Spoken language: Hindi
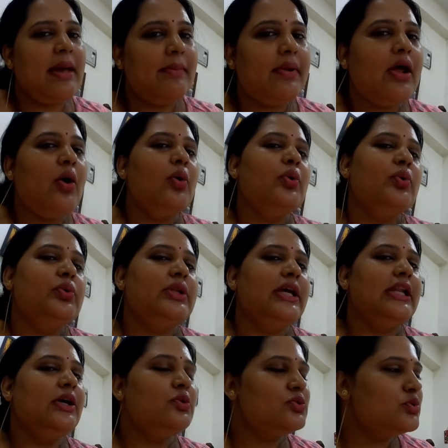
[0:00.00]
कैमरा ऑन
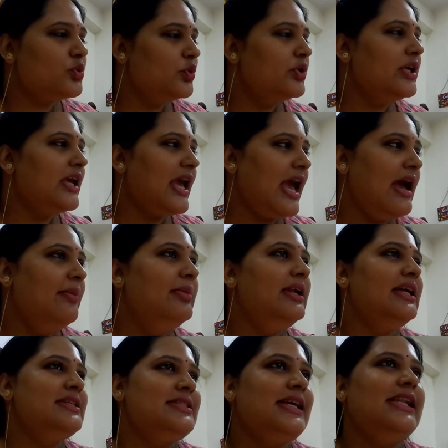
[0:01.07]
होता है ना उसको ये
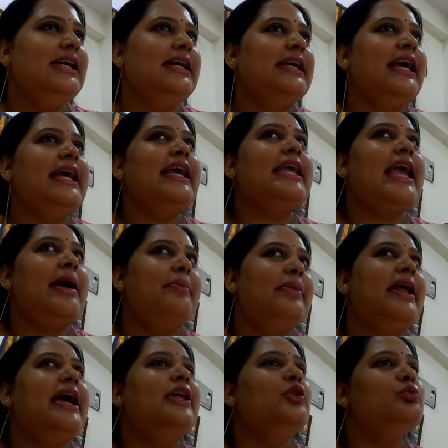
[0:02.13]
हैबिट ऐसा लग गया कि
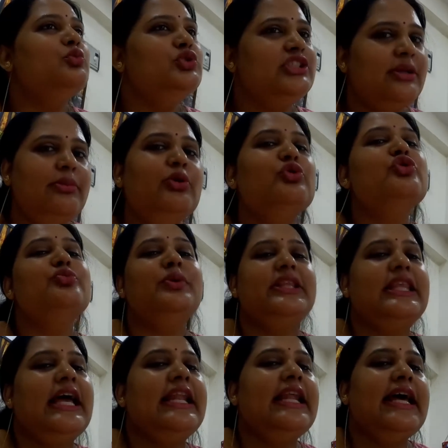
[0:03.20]
कैमरा है तो मुझे भी कुछ
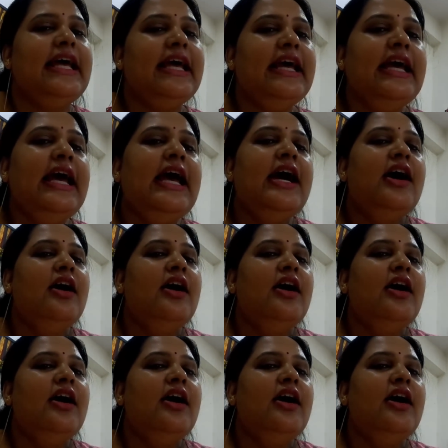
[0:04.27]
बताना है